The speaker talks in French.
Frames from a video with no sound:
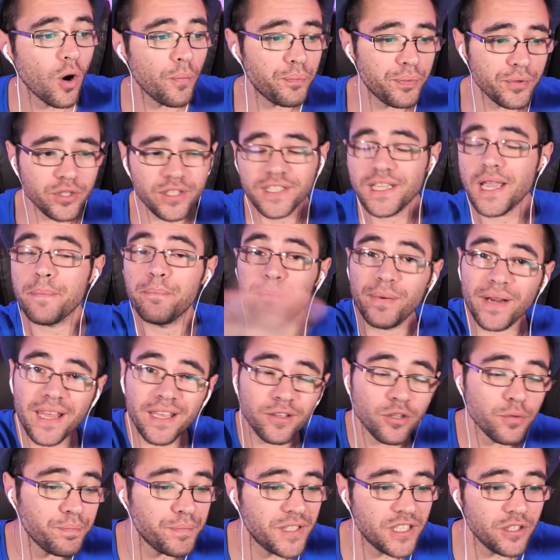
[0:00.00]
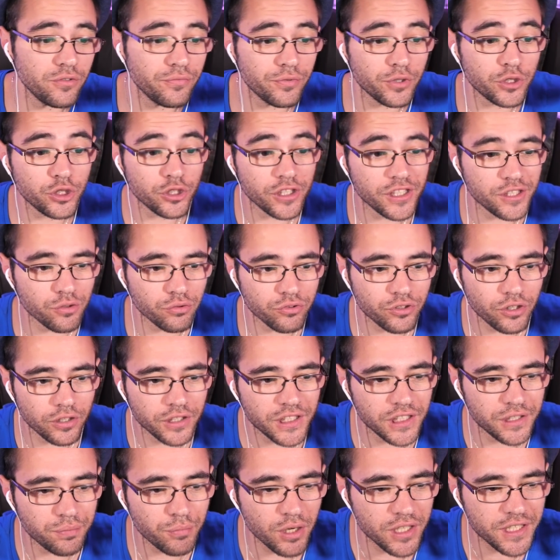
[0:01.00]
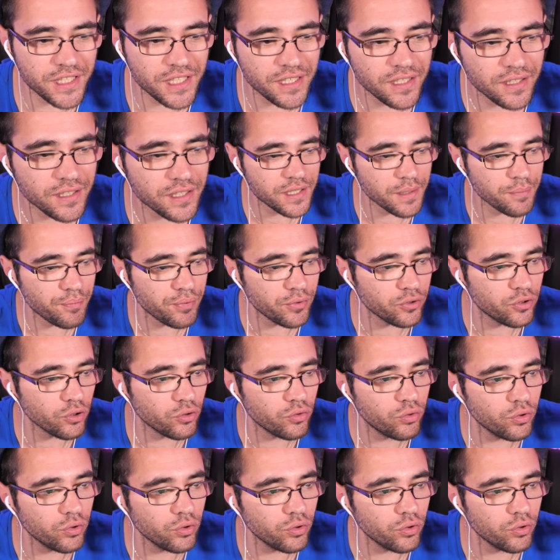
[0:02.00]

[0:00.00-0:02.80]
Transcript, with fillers: En plus, il y a plein de petits nouveaux jeux qui sont sortis ce mois-ci, c'est plutôt